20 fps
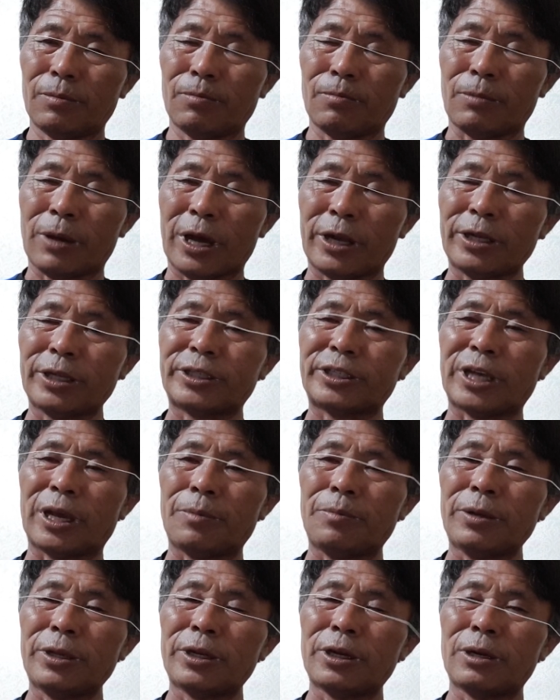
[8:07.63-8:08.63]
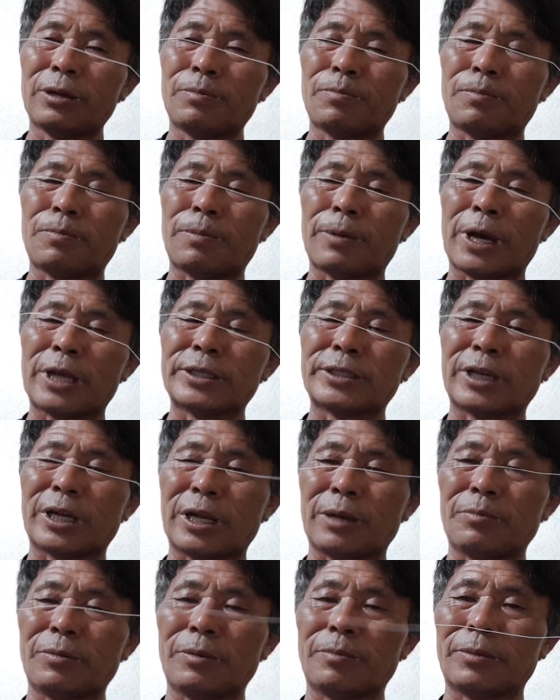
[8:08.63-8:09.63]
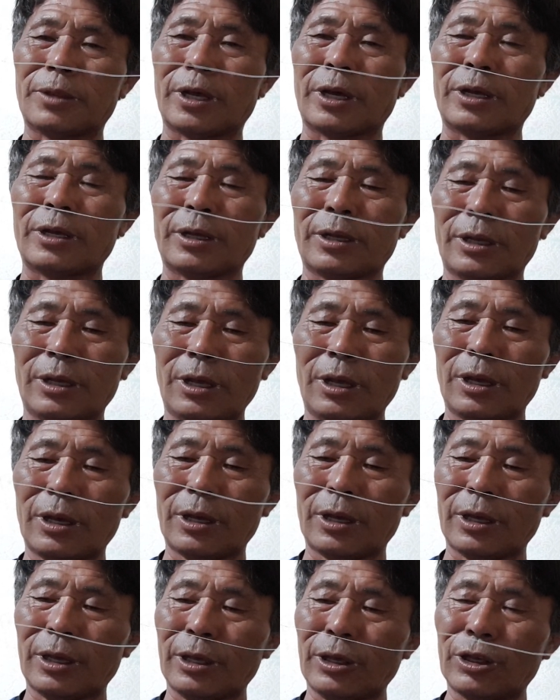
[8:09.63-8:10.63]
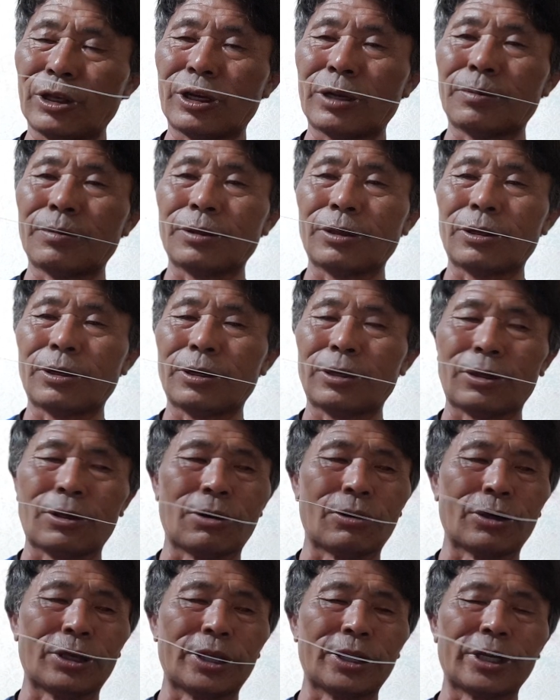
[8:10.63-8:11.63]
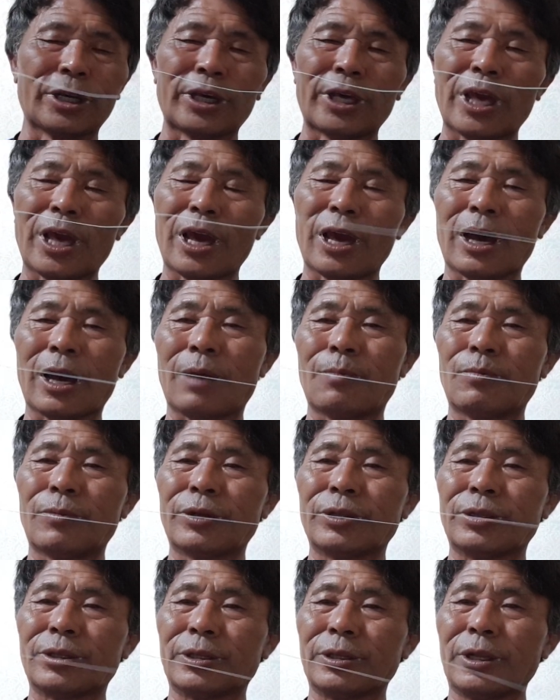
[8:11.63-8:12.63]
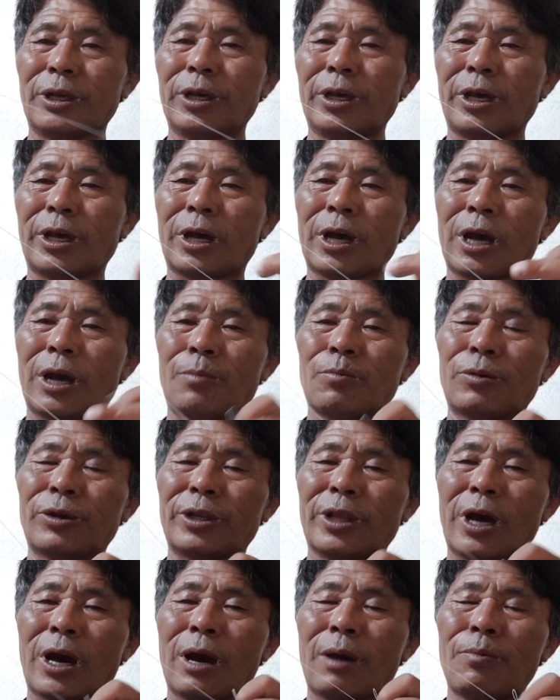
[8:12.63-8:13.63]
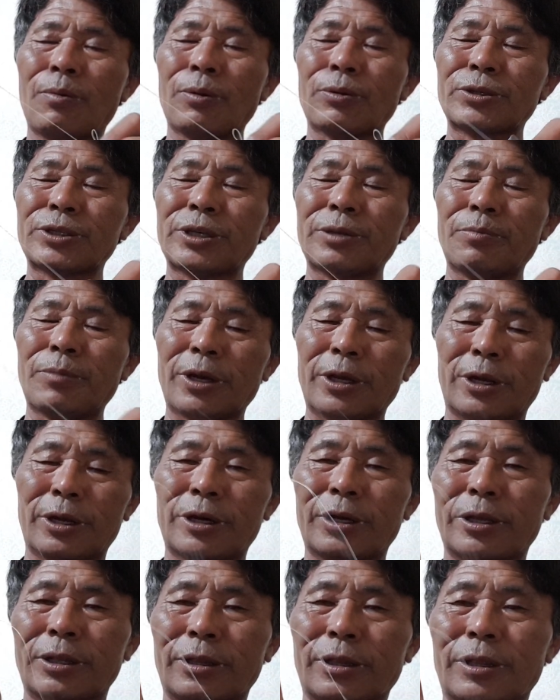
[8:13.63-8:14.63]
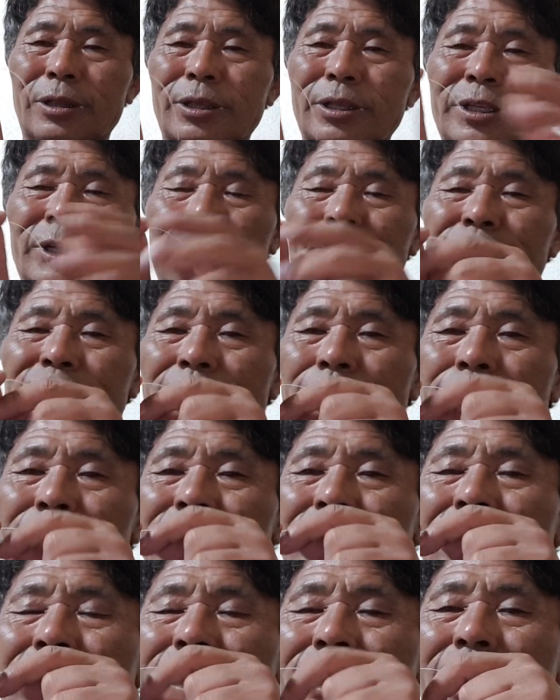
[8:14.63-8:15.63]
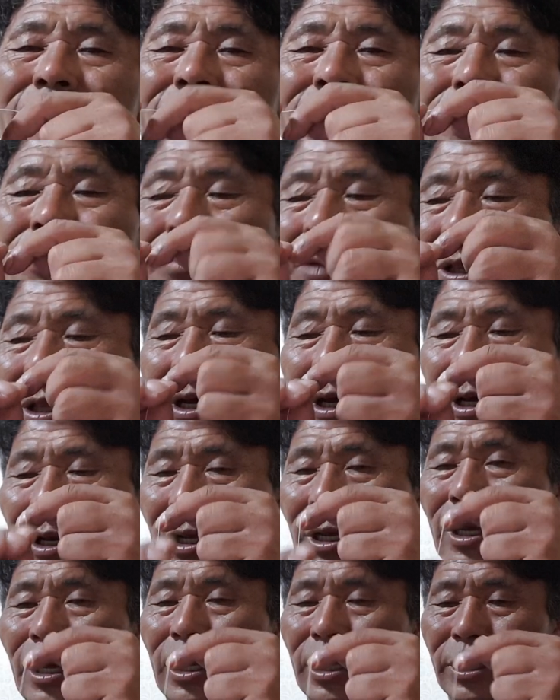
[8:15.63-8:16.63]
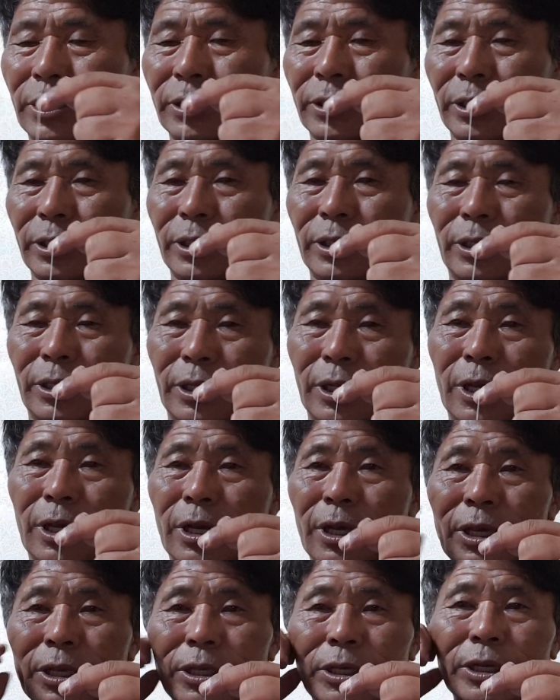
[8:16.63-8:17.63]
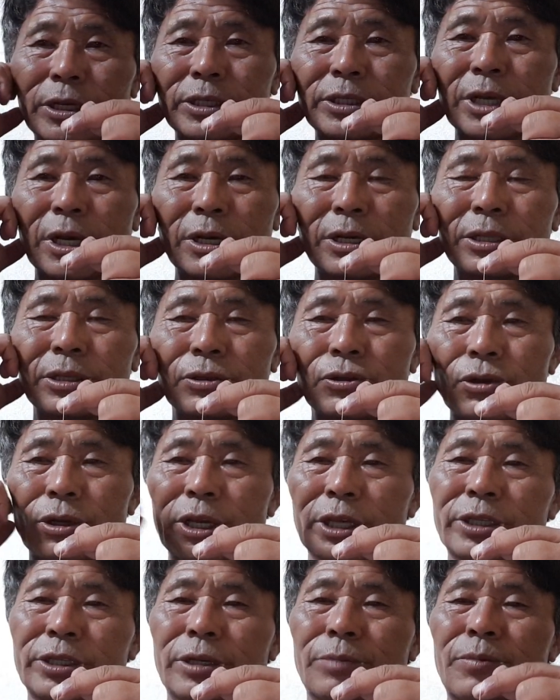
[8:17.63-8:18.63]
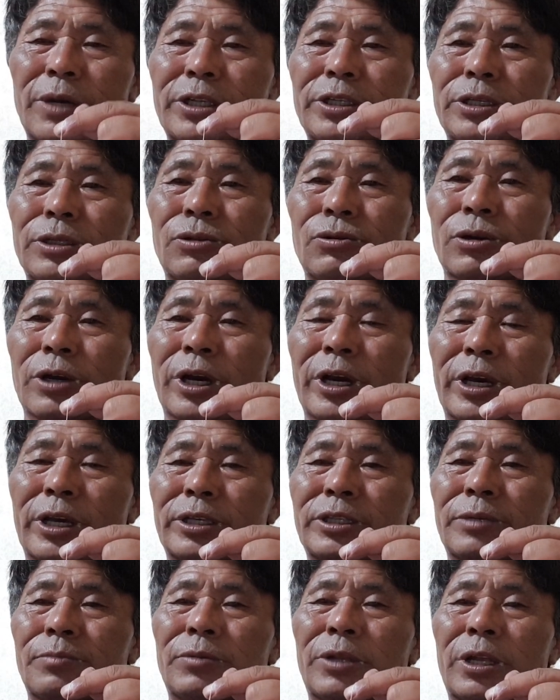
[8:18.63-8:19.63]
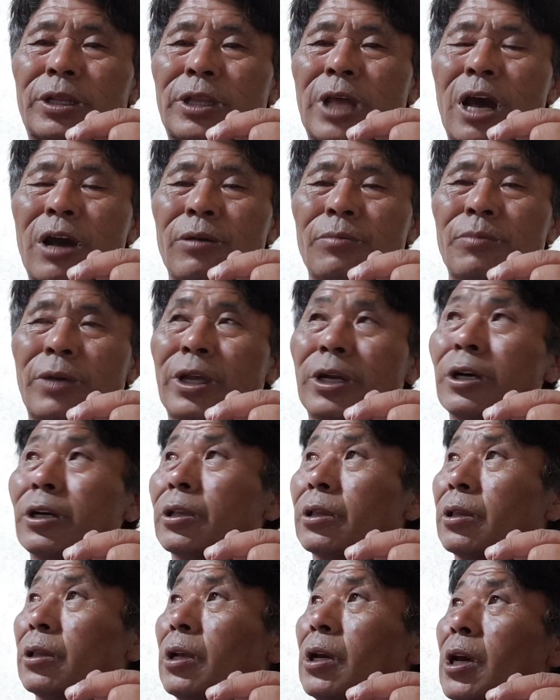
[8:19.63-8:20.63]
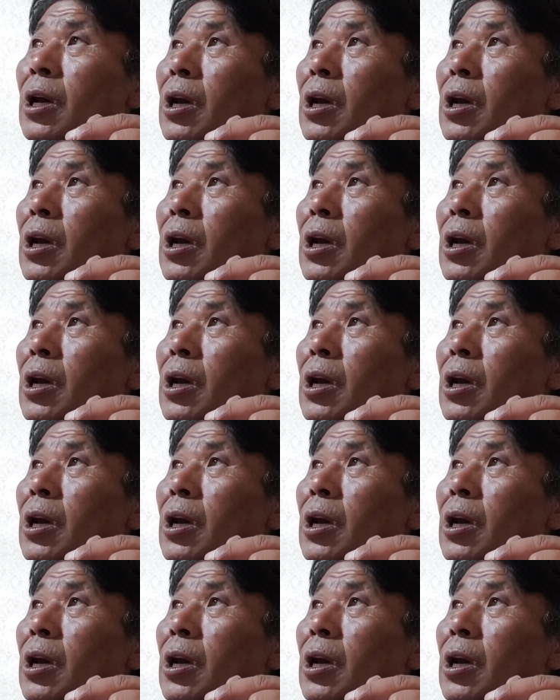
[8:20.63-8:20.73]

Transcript: 많이 재미를 본 사람입니다. 여러분들도 이렇게 한번 한번 해보시면은 참 재미가 날 겁니다. 저 영상은 여기서 마치도록 하겠습니다. 다음에는